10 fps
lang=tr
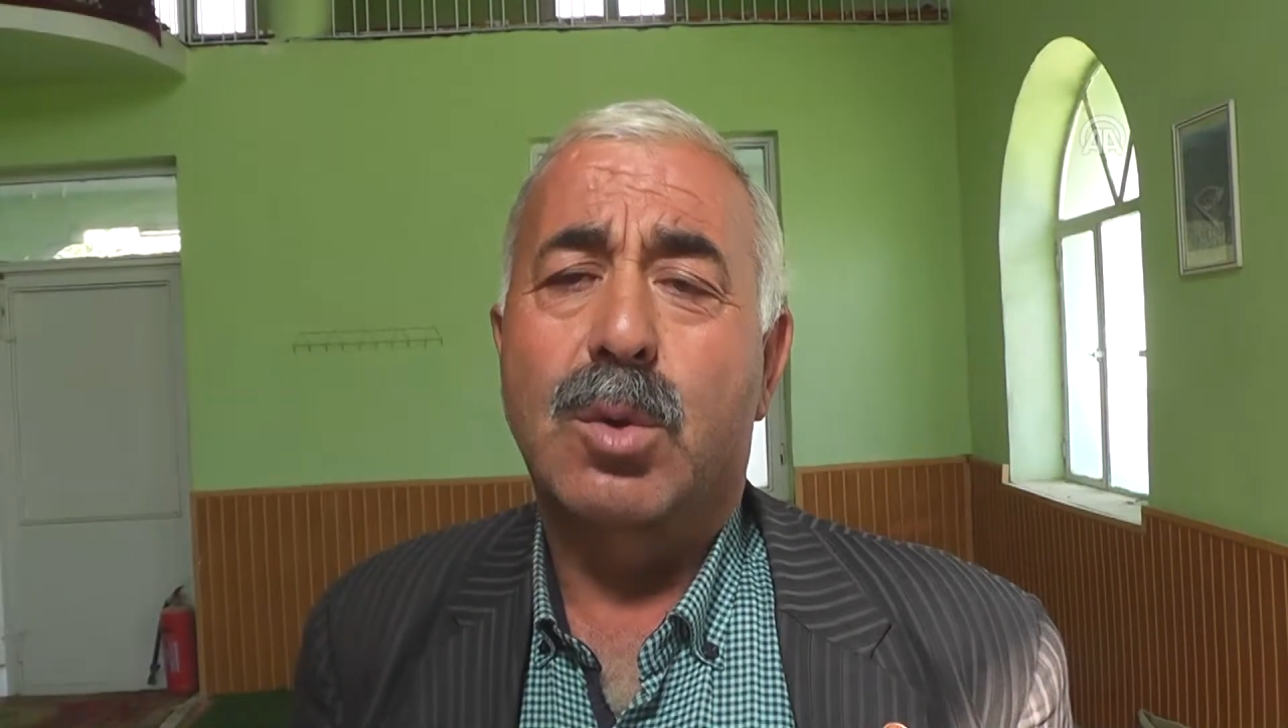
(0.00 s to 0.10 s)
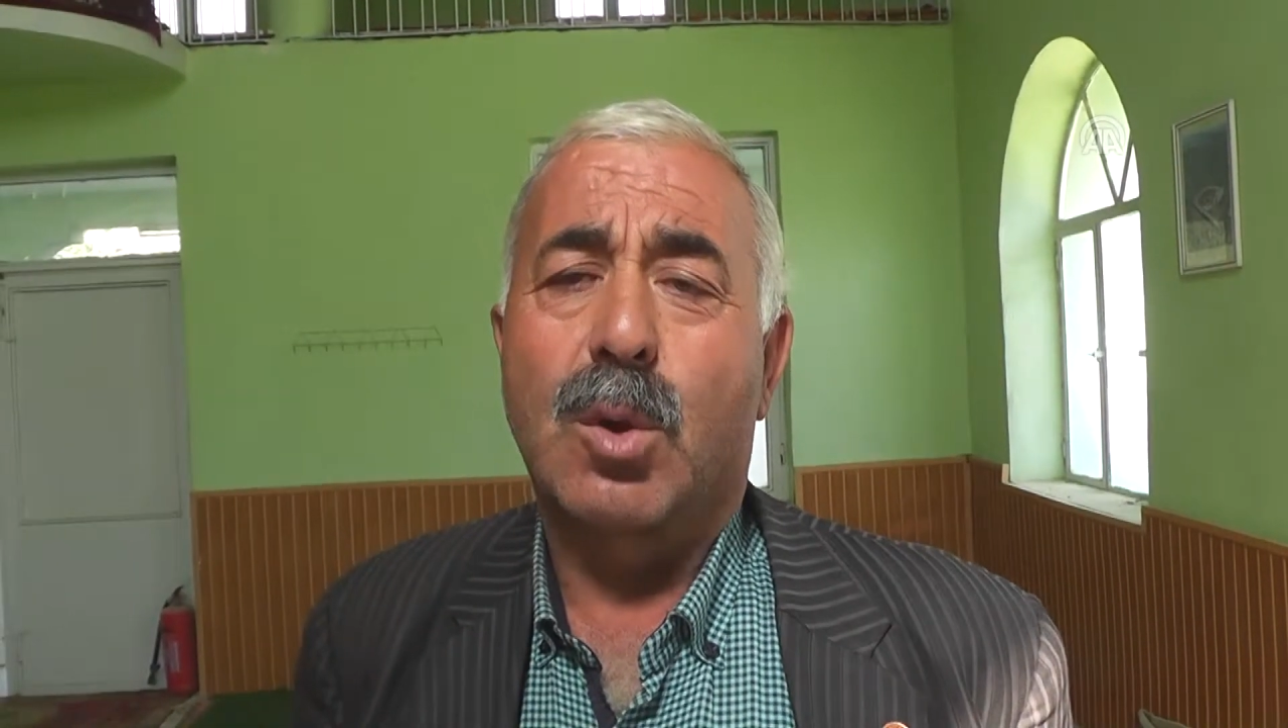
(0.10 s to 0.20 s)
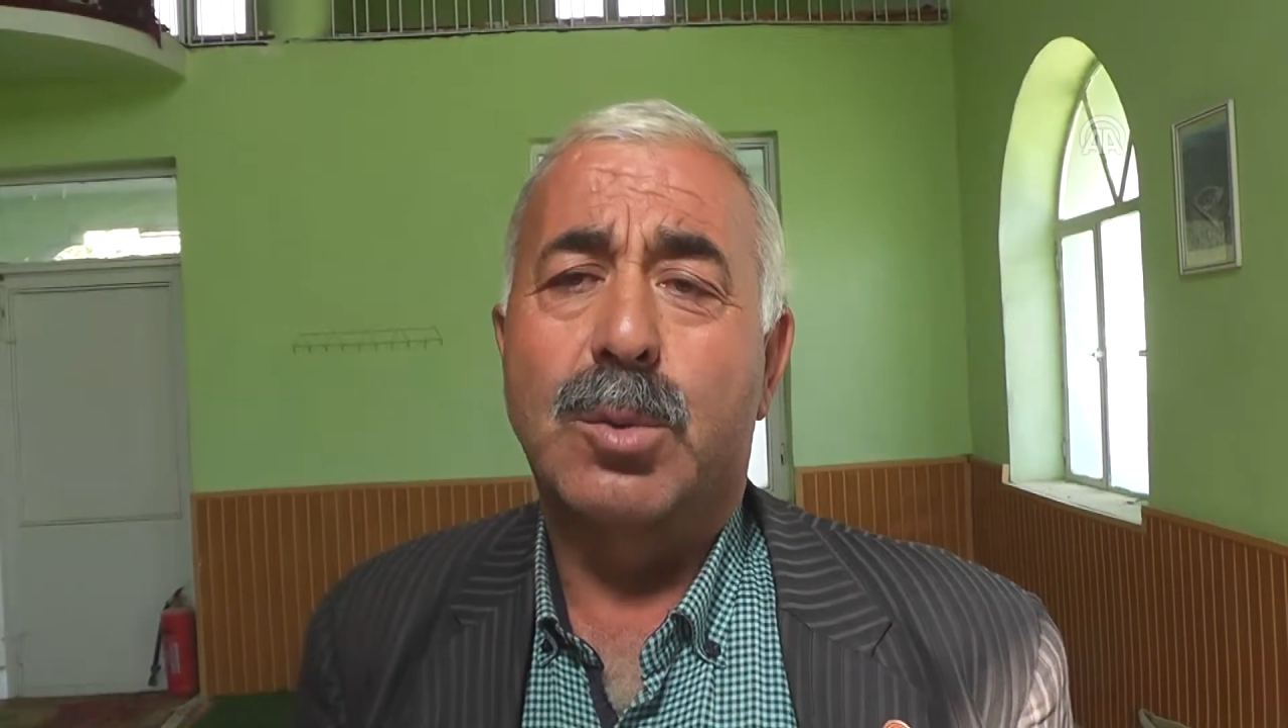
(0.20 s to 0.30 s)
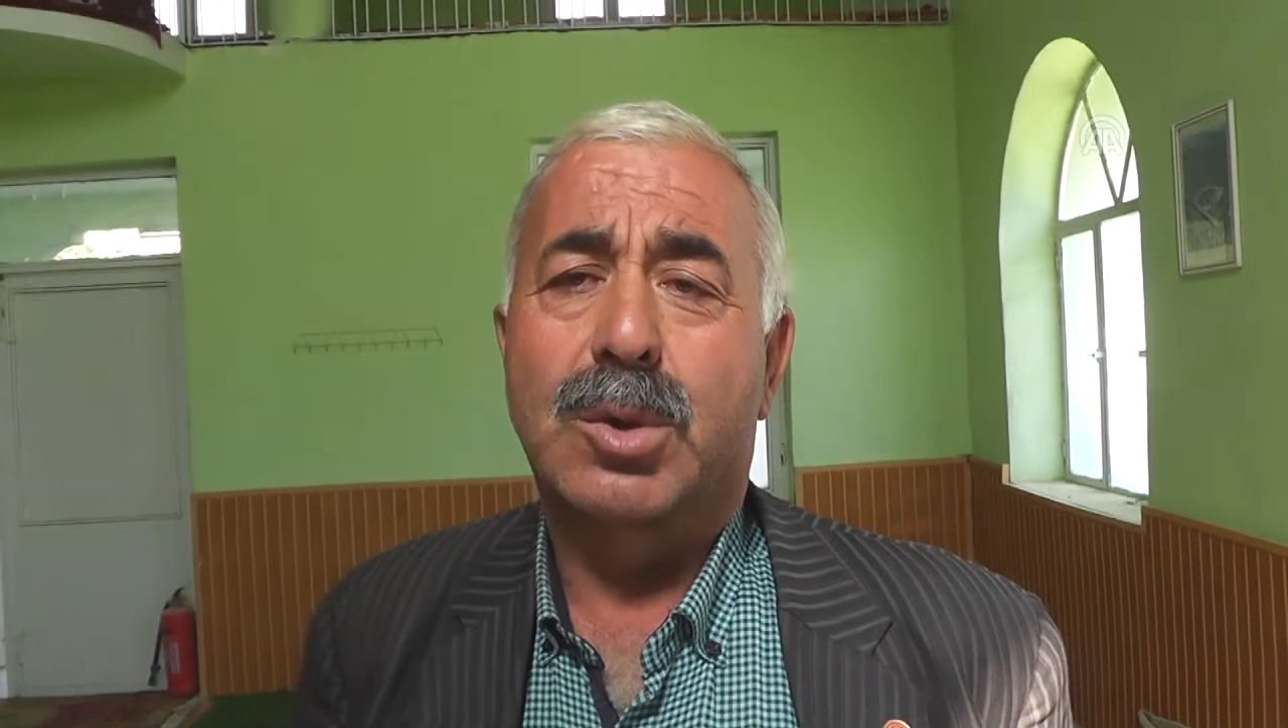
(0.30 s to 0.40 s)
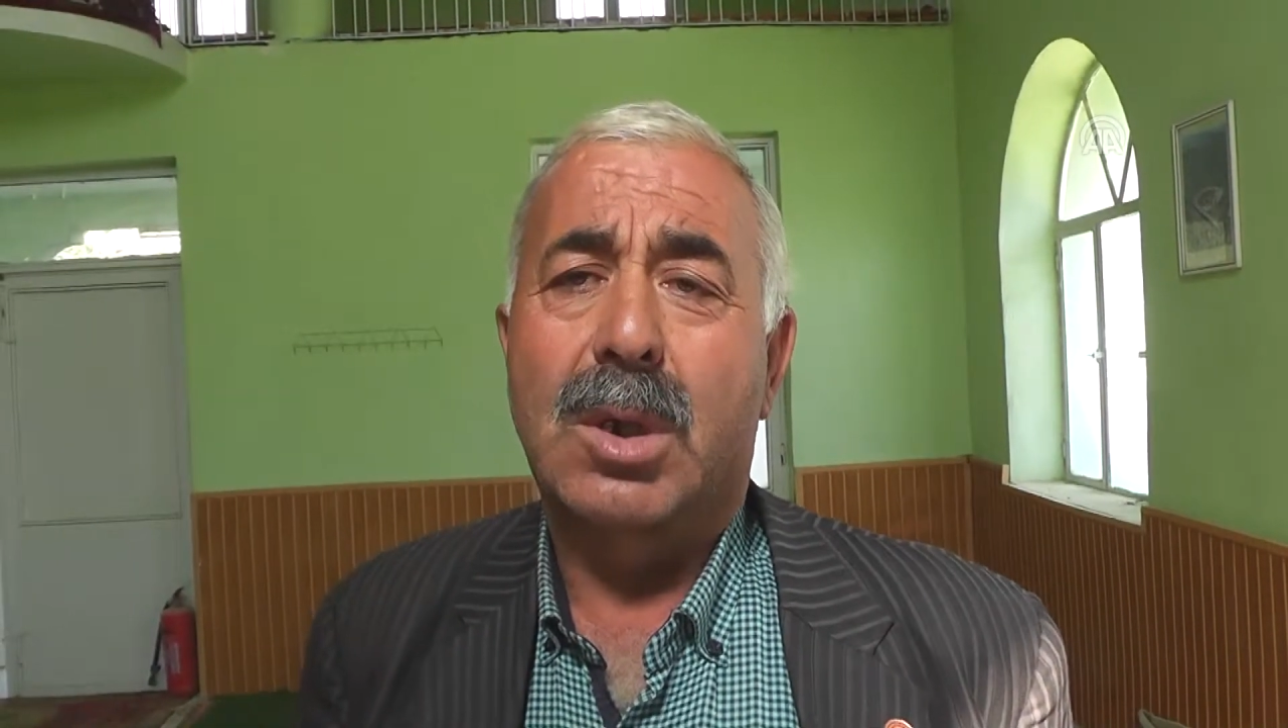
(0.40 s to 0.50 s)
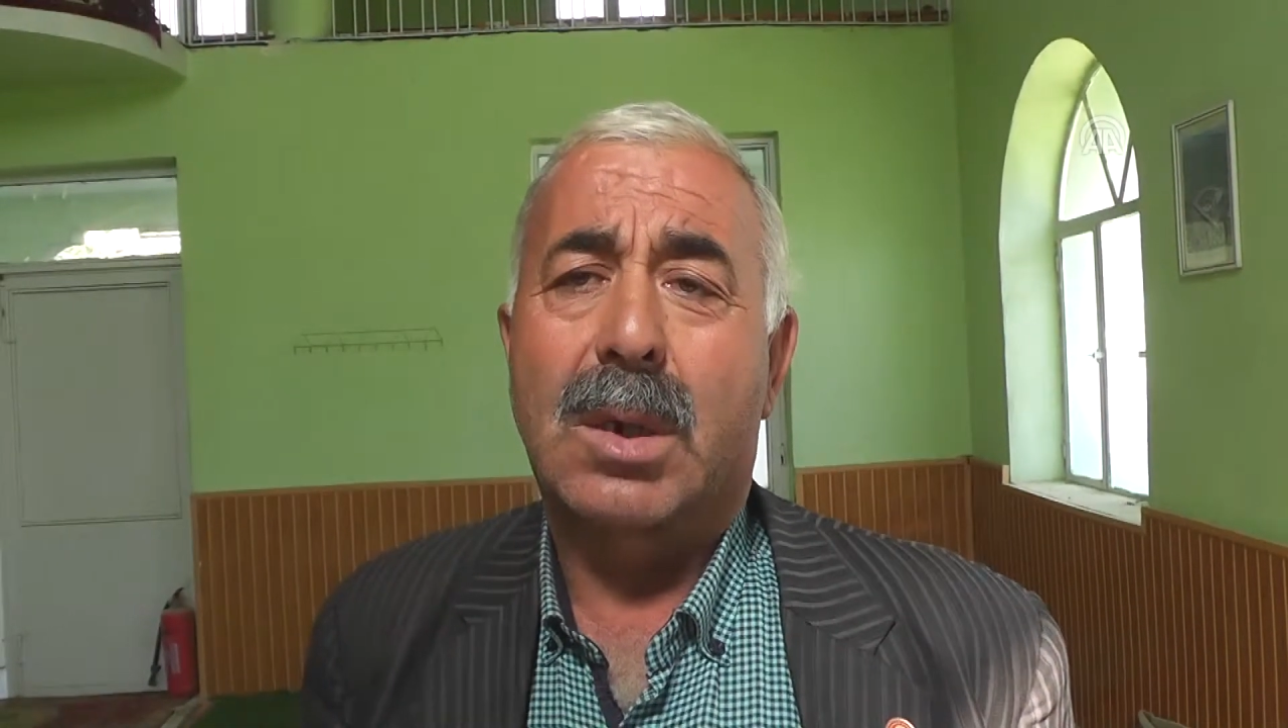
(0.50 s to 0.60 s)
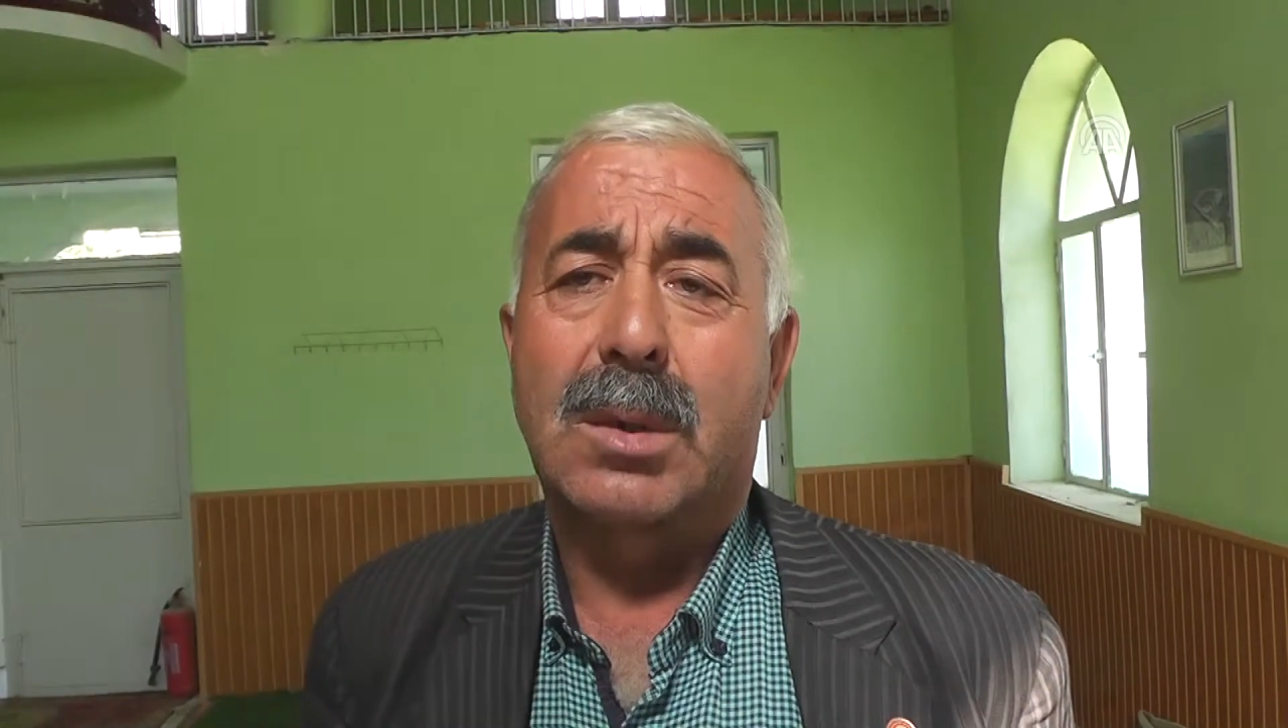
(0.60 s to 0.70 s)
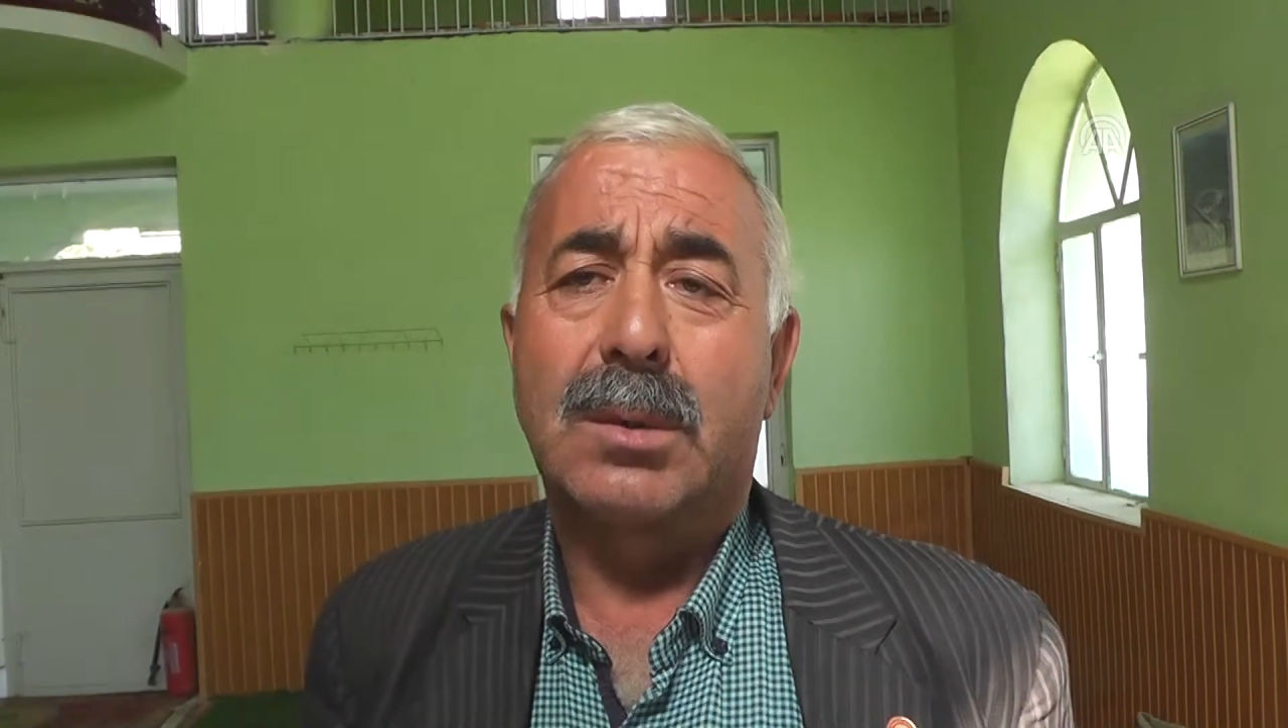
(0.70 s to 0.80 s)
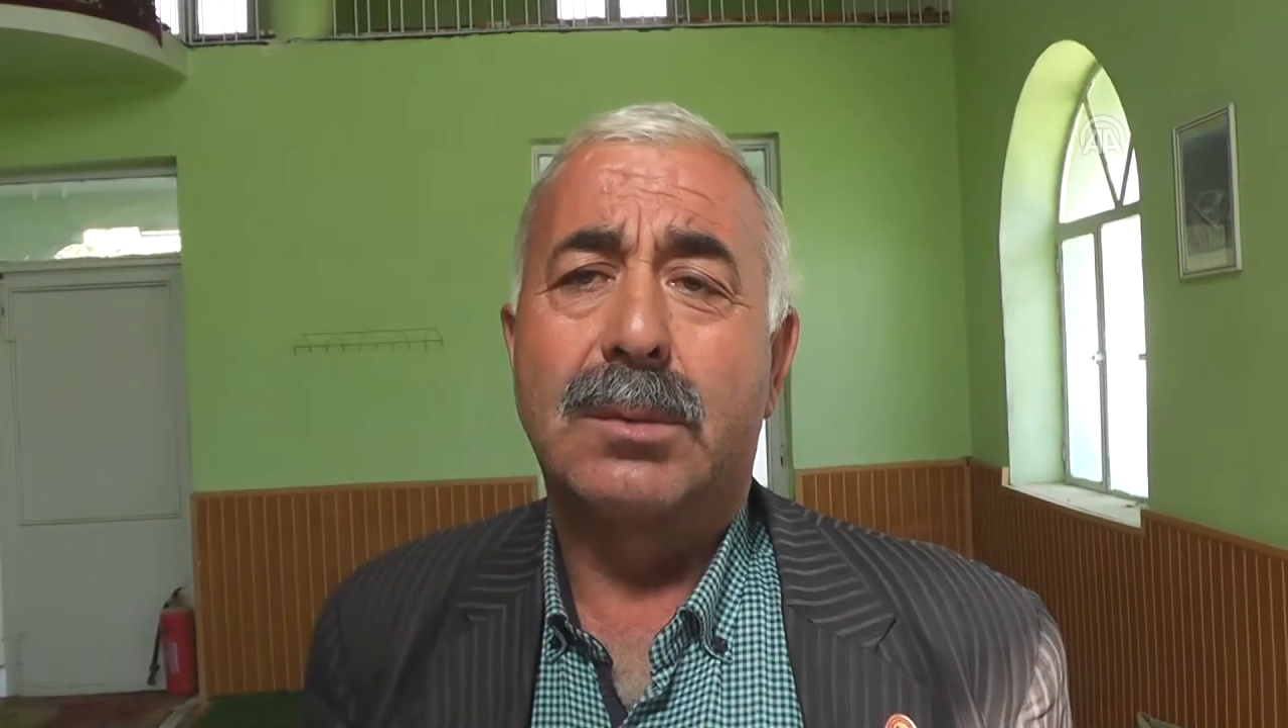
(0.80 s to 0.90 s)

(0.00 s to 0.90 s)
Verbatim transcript: soymuşlar.